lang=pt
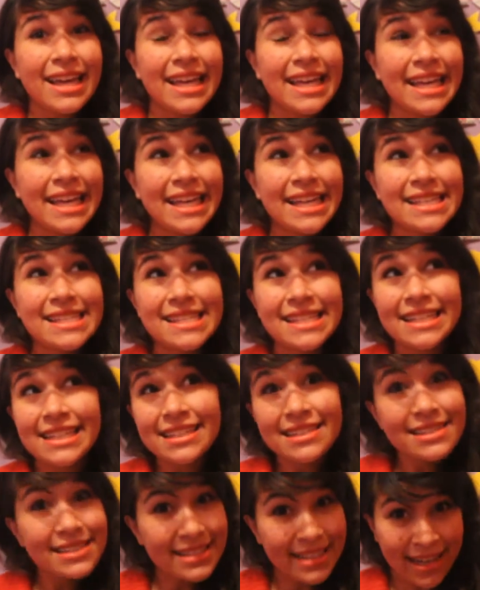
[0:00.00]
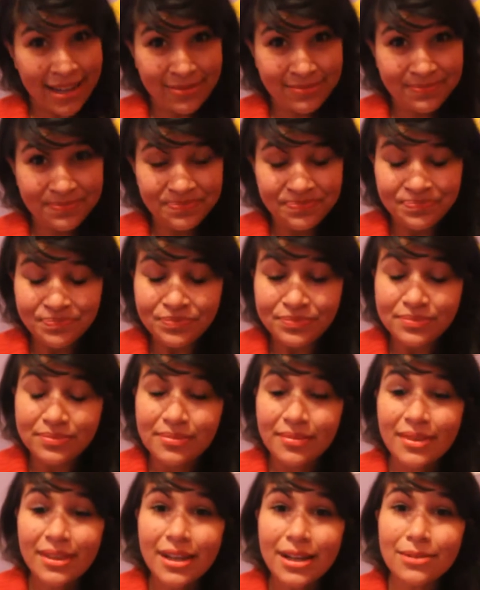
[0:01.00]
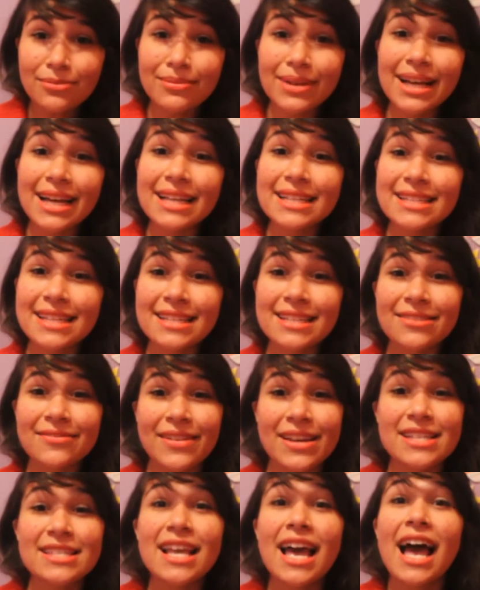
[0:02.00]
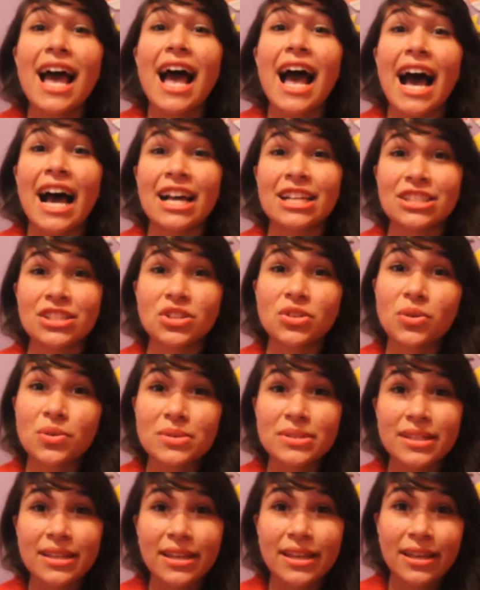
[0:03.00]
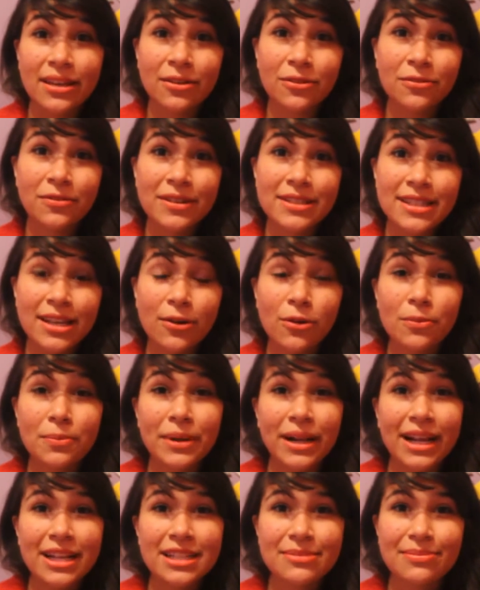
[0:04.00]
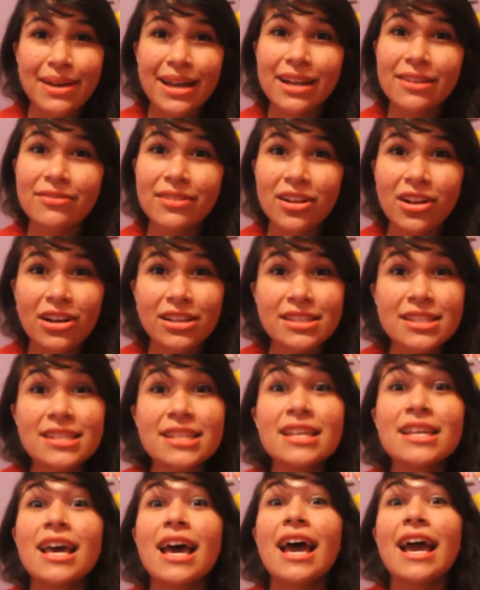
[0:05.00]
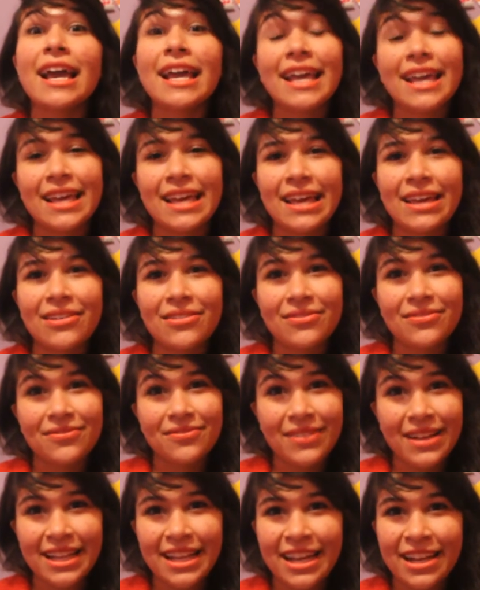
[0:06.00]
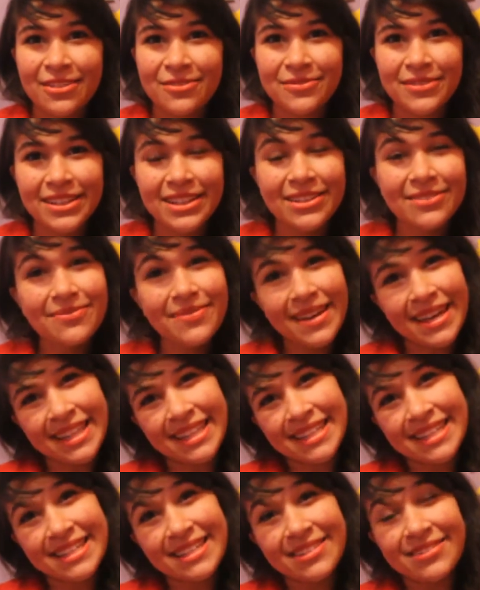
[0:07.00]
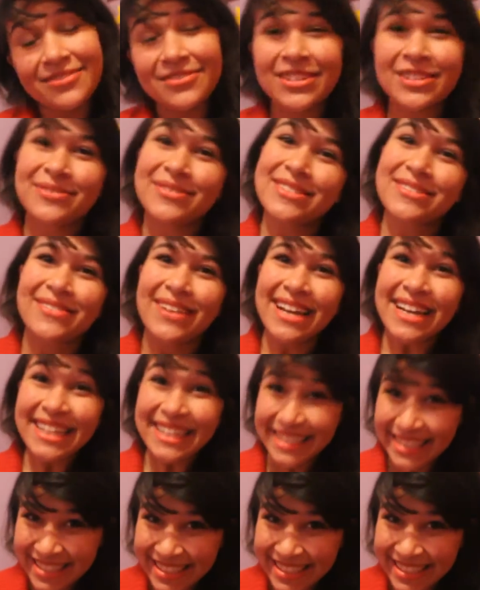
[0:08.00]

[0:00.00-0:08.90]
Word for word: e se cansar. Mas dessa vez a gente conseguiu fazer comprinhas maravilhosas que valeram muito a pena. Vamos ver?